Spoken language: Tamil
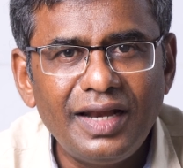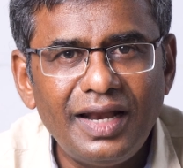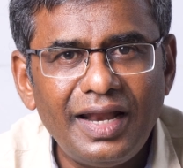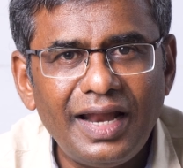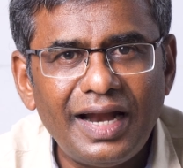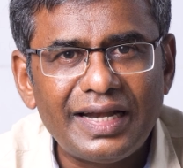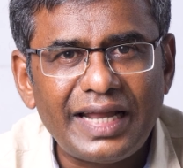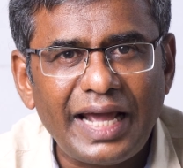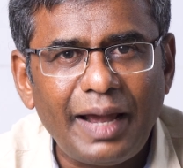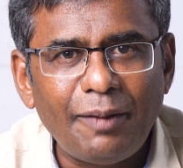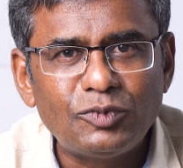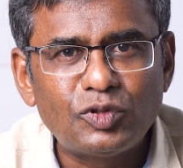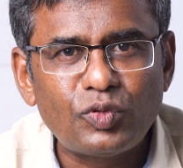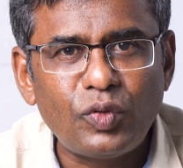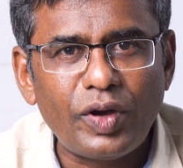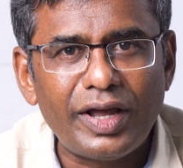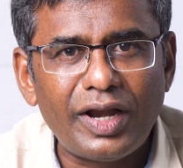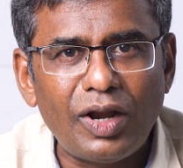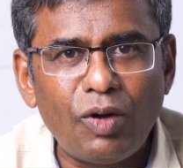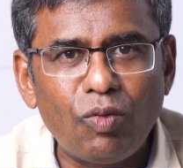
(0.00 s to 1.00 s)
இல்லை டைம்
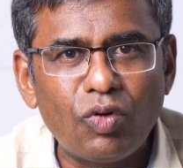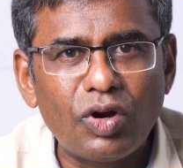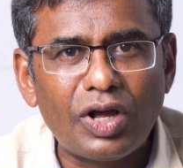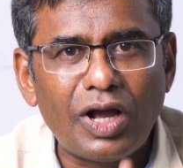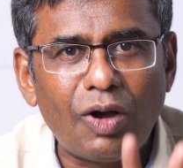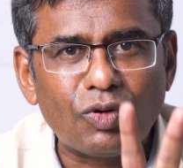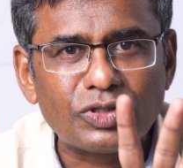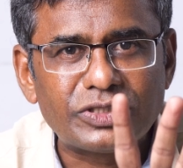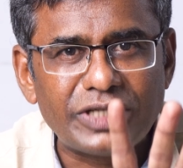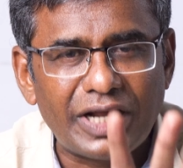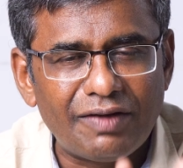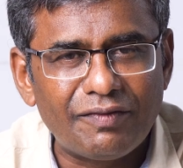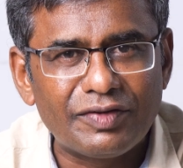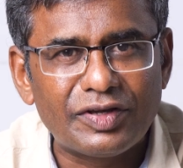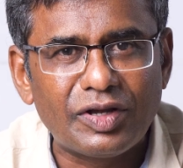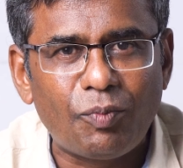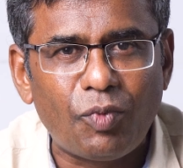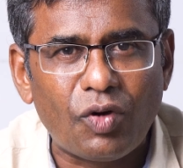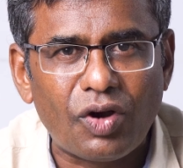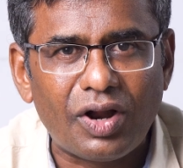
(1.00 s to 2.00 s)
ஸ்கொயரில் உங்களுக்காக ஒரு செலவு
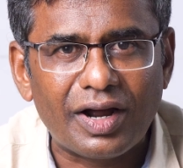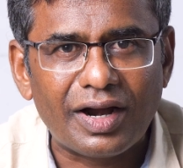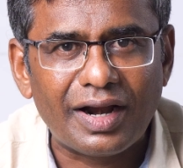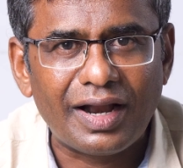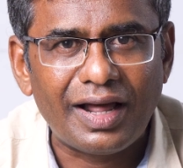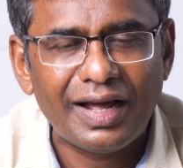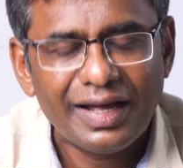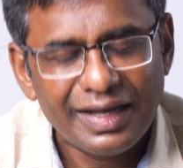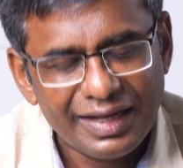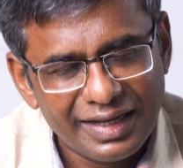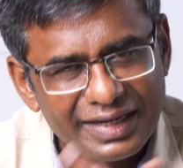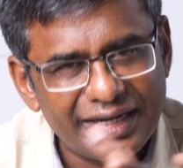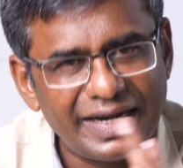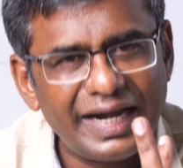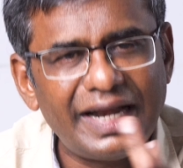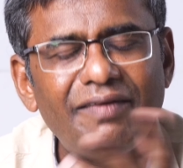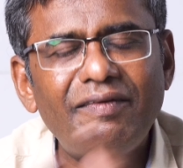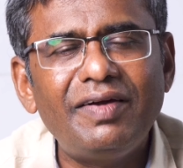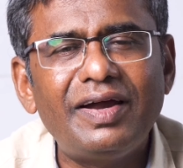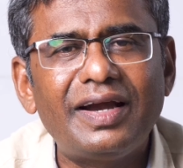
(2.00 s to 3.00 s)
வைக்க போகிறாங்களா
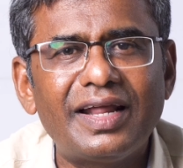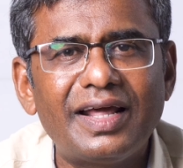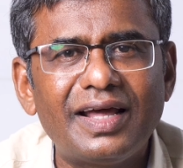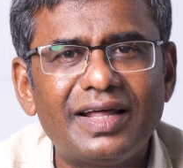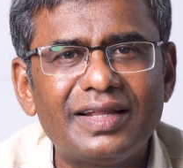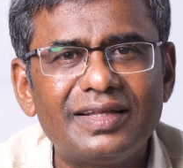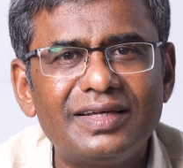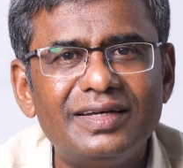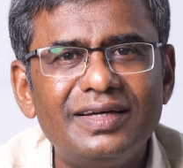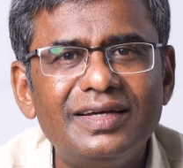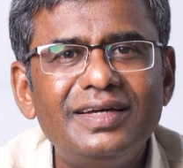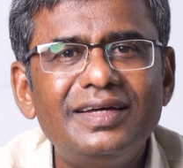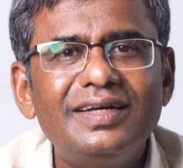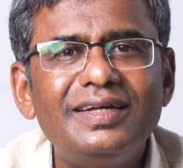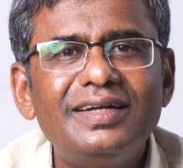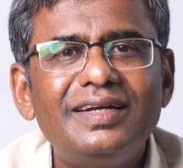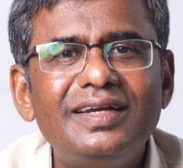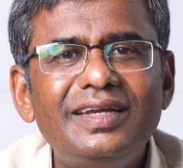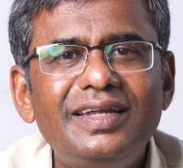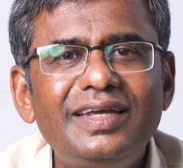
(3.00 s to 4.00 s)
கிடையவே கிடையாது
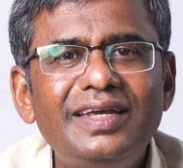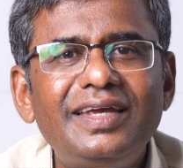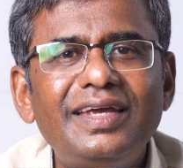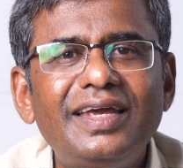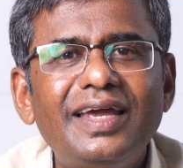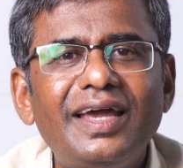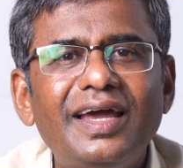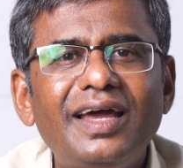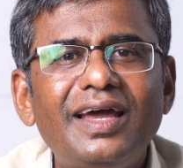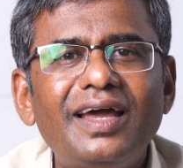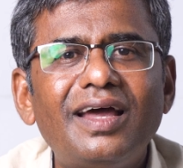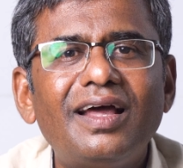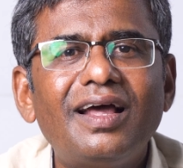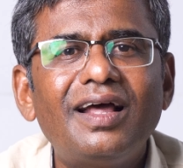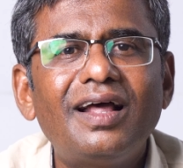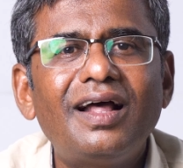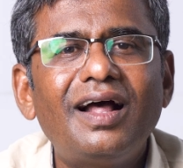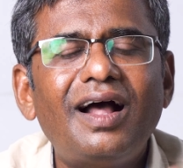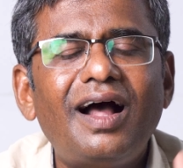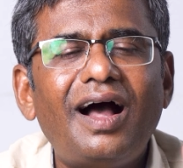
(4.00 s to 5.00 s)
நீங்கள்
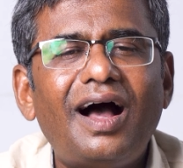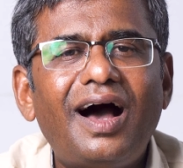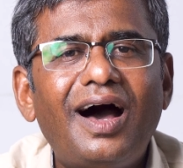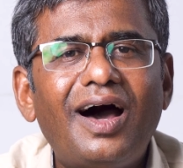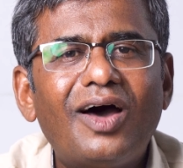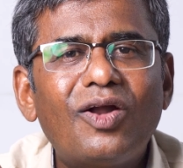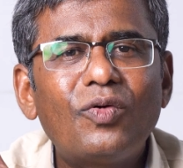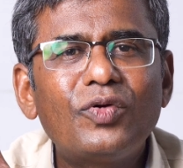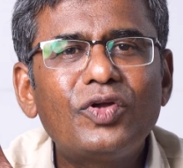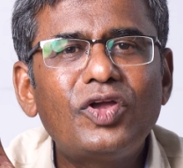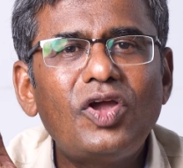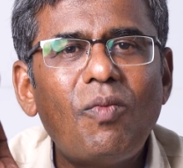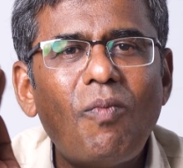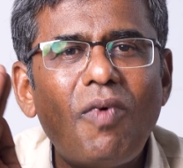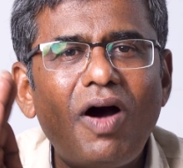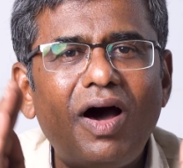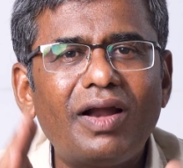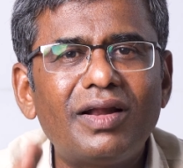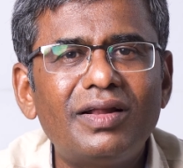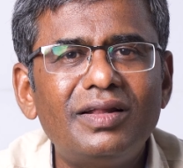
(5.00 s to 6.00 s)

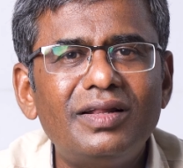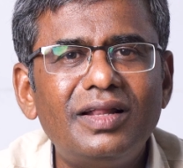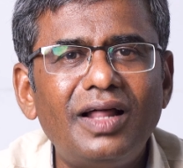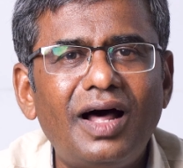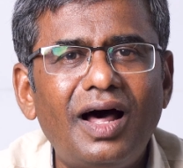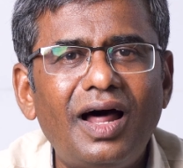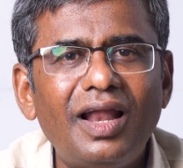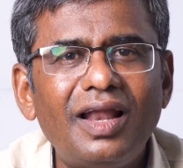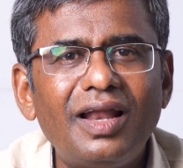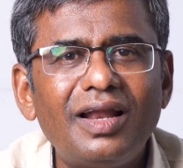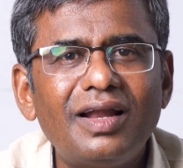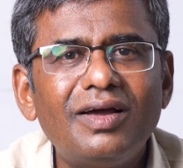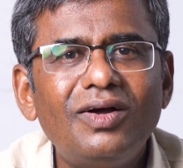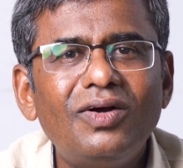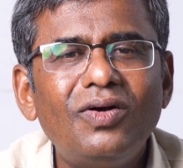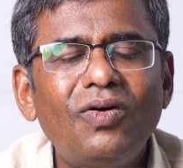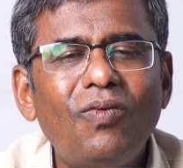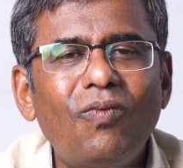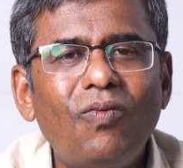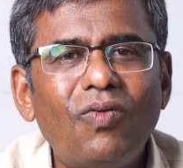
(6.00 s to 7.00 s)
ஆரோக்கியமாக இருந்தால்
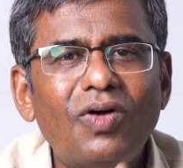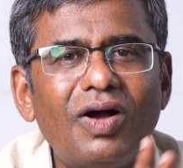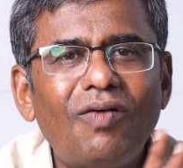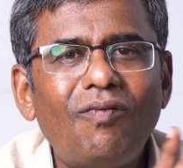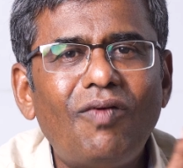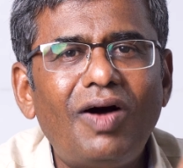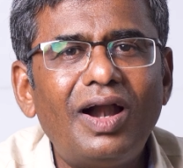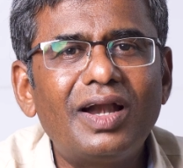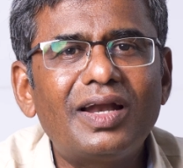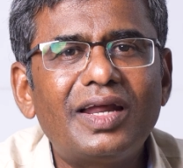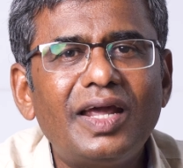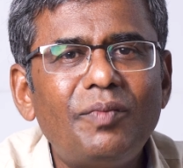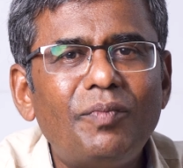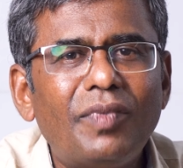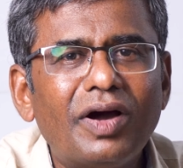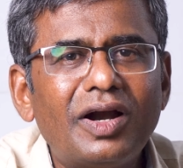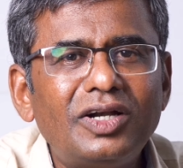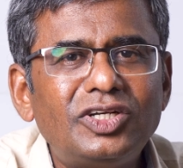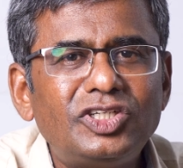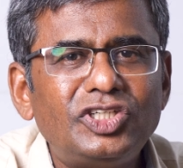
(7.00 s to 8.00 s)
உங்கள் வாழ்க்கை
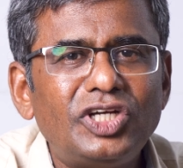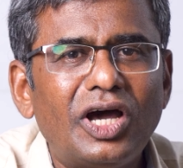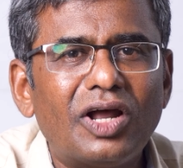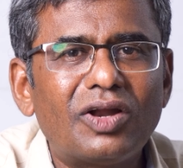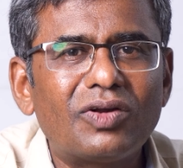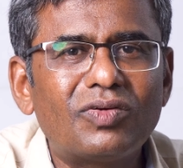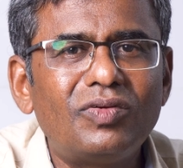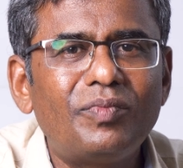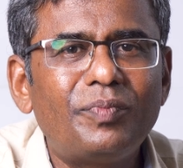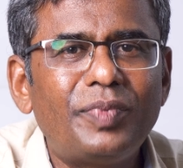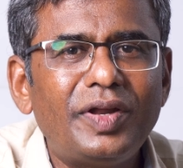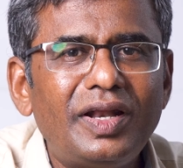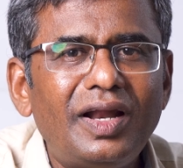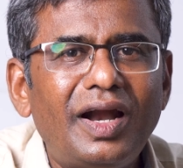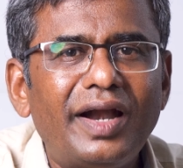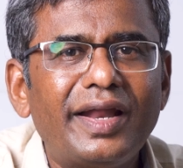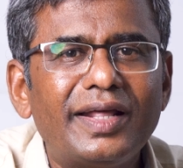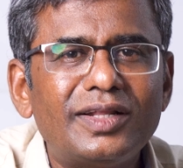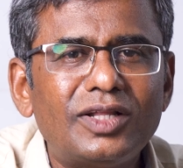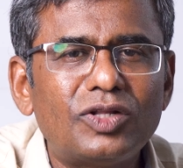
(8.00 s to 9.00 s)
மகிழ்ச்சியாக இருக்கும்
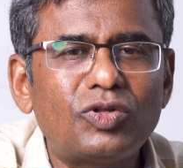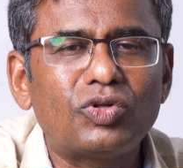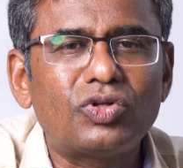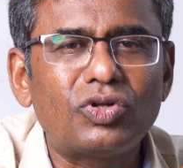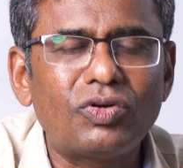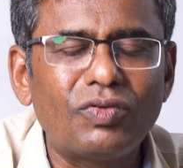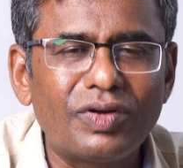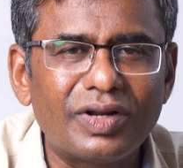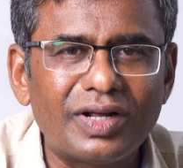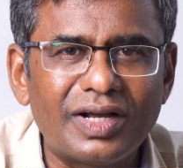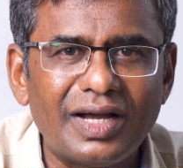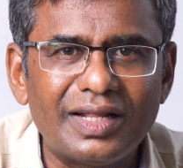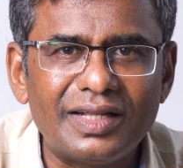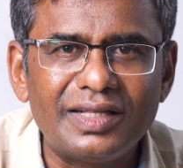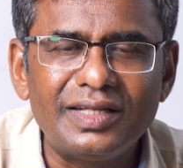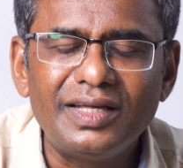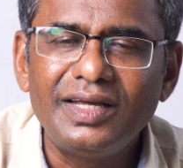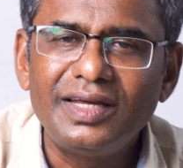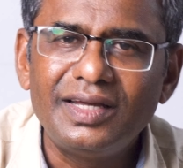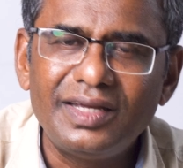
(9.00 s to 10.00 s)
பின்னாடி எந்த தொந்தரவும்
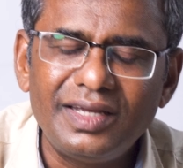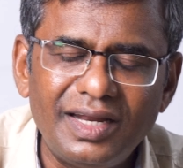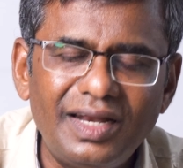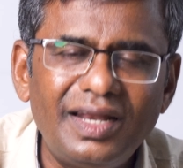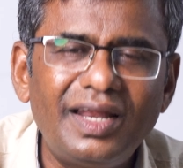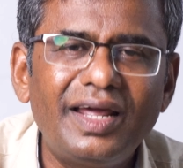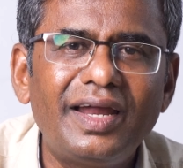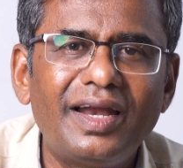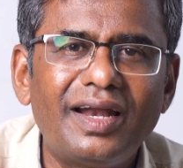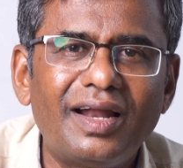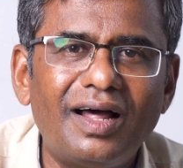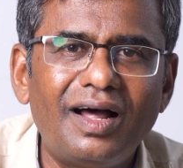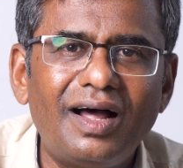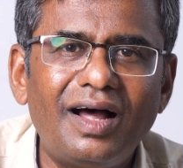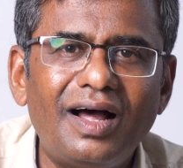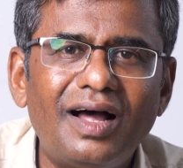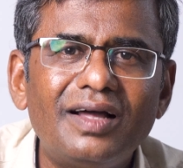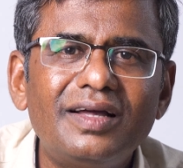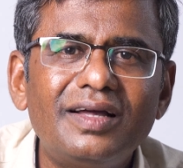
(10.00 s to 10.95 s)
இருக்காது இல்லைன்னா